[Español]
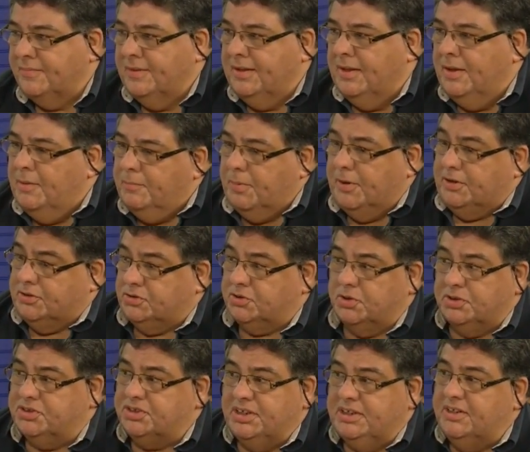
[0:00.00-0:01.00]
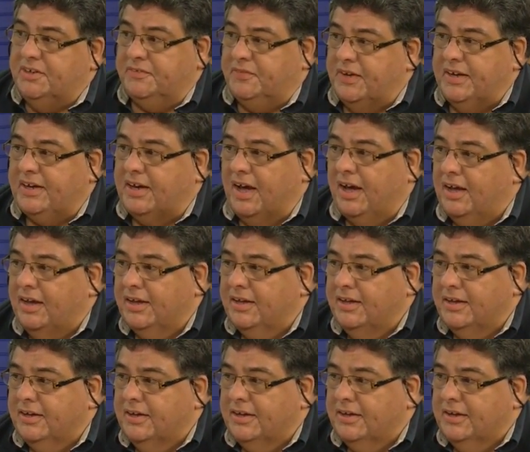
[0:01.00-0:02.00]
pero eso no significa
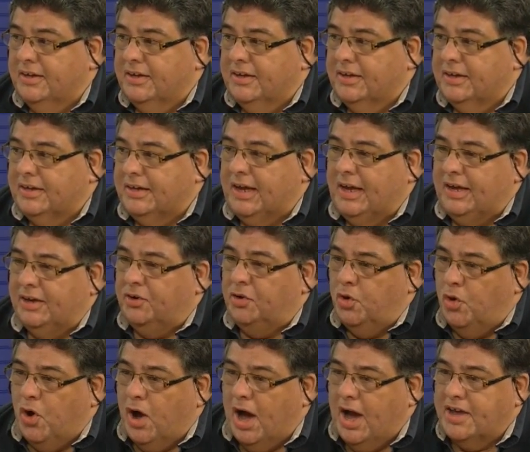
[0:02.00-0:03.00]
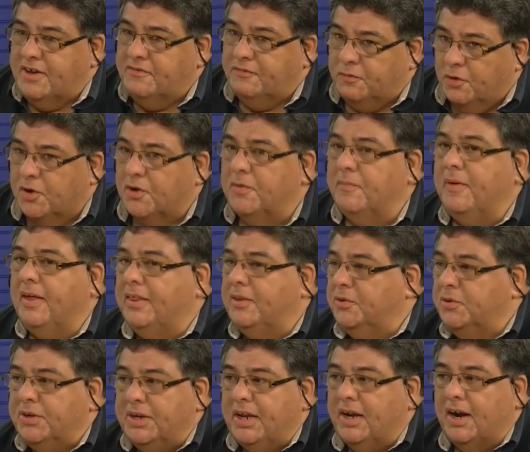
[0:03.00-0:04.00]
que no hay formas de
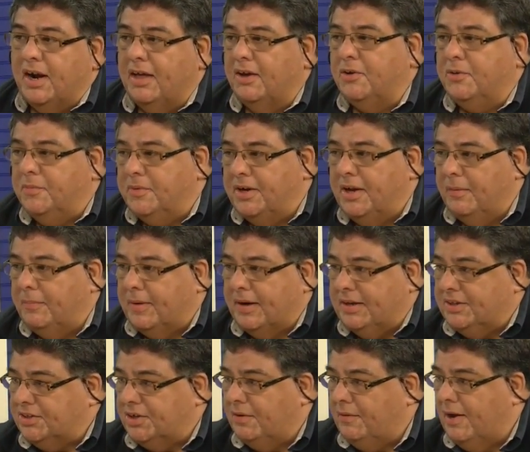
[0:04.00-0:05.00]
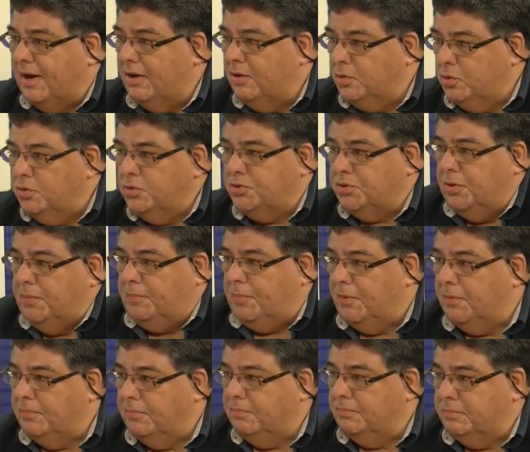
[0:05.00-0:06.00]
unir a la comunidad para trabajar juntos
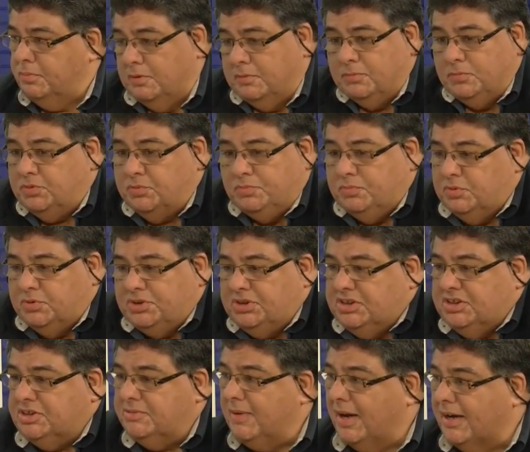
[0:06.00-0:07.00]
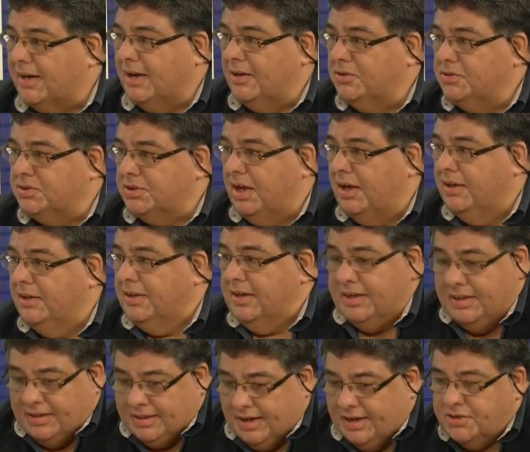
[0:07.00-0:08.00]
por, muchísimas causas.
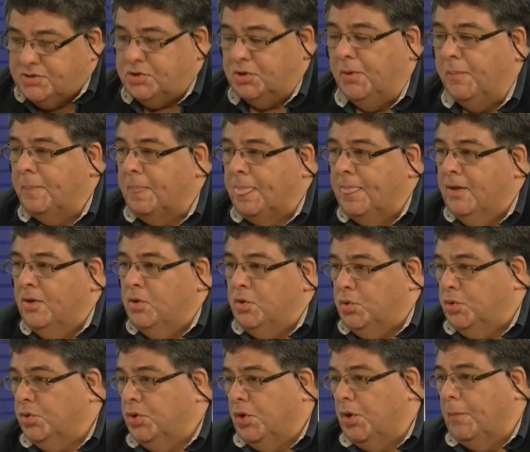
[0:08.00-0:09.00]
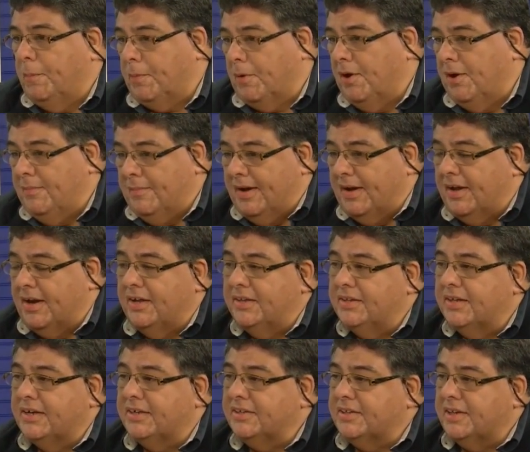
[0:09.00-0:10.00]
Y de hecho, uno de los problemas
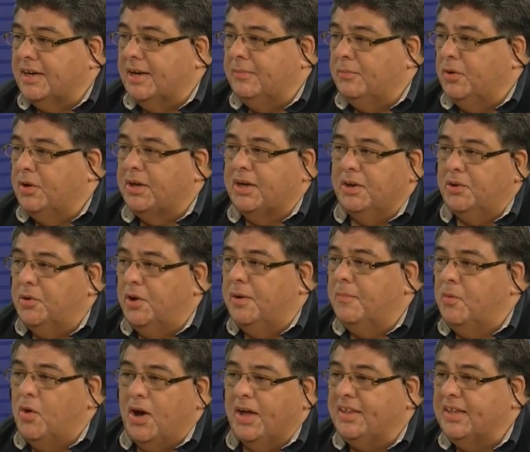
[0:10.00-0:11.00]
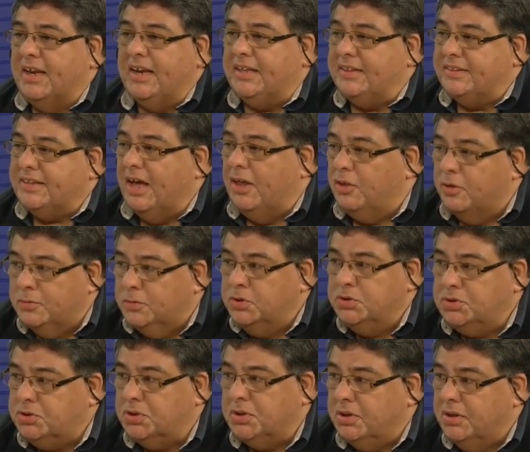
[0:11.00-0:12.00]
grandes que tenemos es que no hemos adelantado
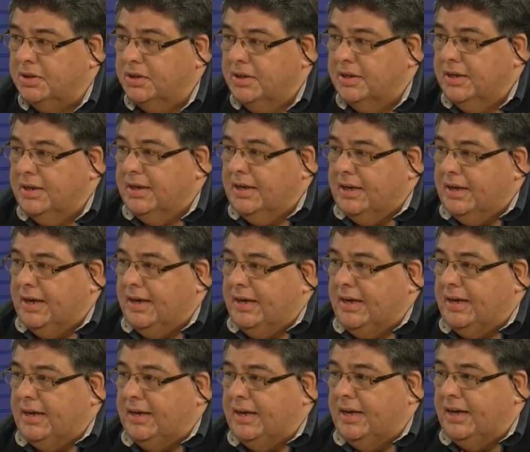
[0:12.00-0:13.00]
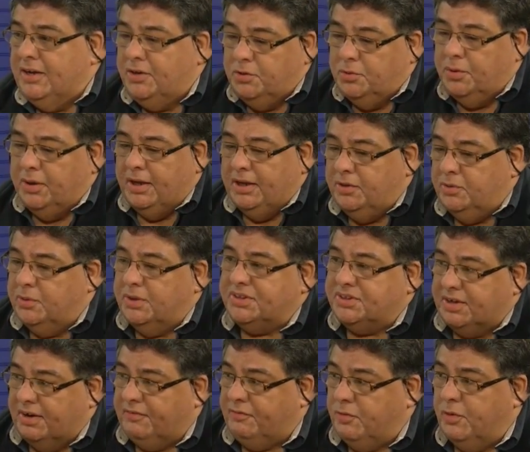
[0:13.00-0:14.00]
mucho en,
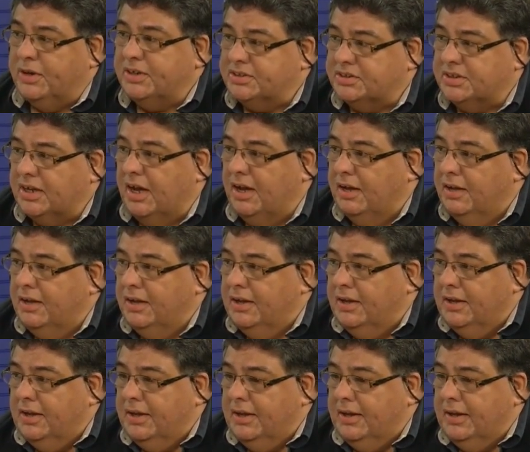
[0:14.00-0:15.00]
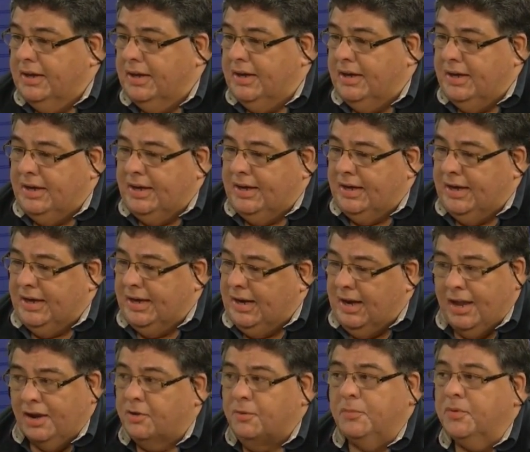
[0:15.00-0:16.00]
nuestra fuerza eh, en
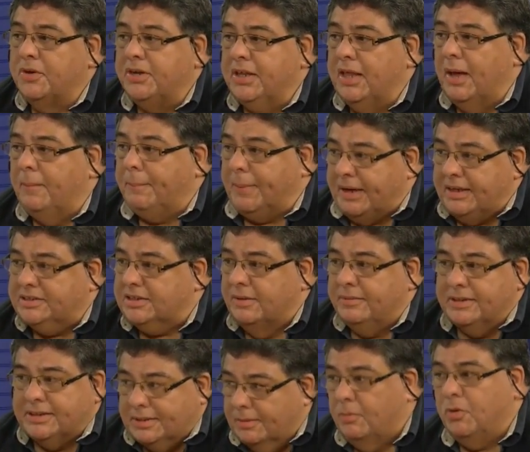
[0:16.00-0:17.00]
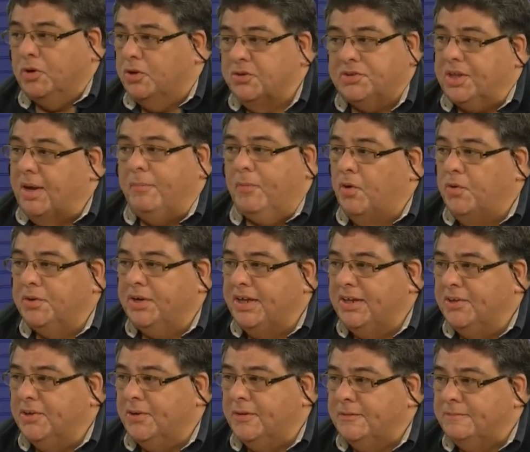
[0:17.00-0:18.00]
la comunidad, precisamente porque no estamos
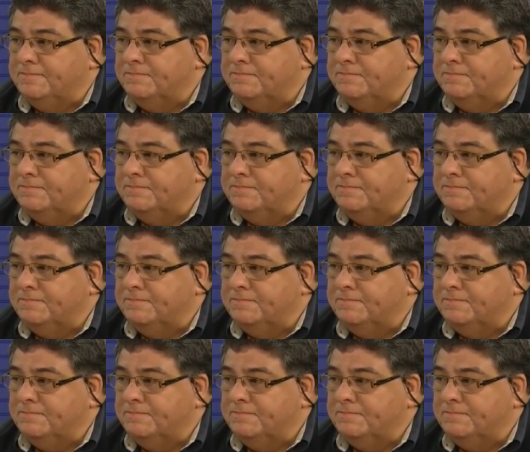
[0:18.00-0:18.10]
unidos.